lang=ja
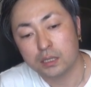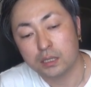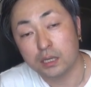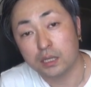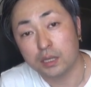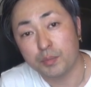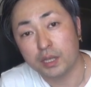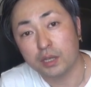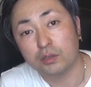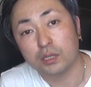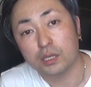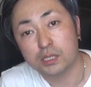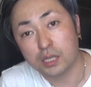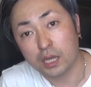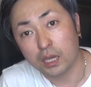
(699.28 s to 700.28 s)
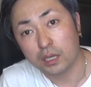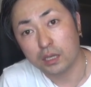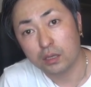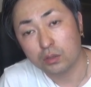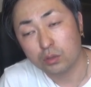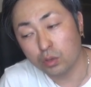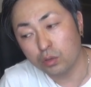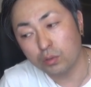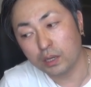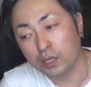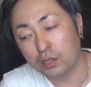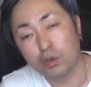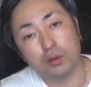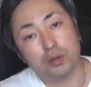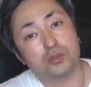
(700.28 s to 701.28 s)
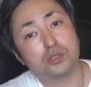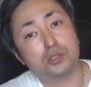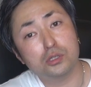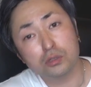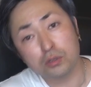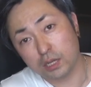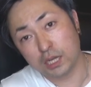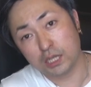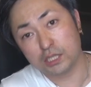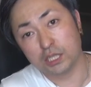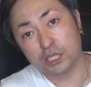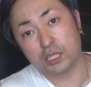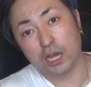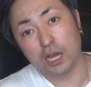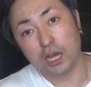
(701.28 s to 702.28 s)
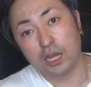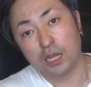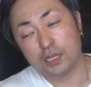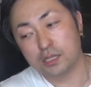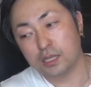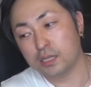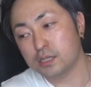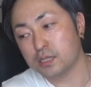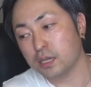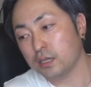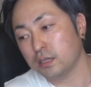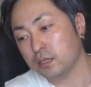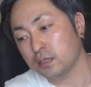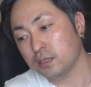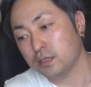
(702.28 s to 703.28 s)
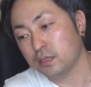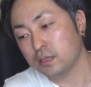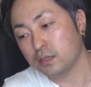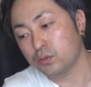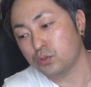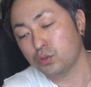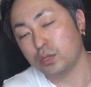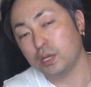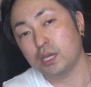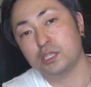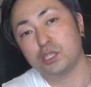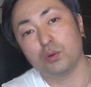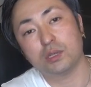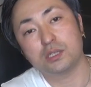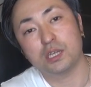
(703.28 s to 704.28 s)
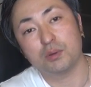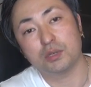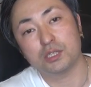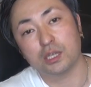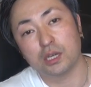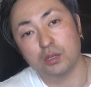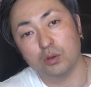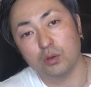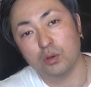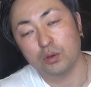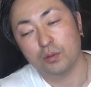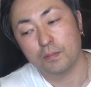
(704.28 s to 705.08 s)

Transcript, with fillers: ひ聞いてみてください。というわけで今日は普通の話でした。全然普通の話で終わっちゃいましたけど、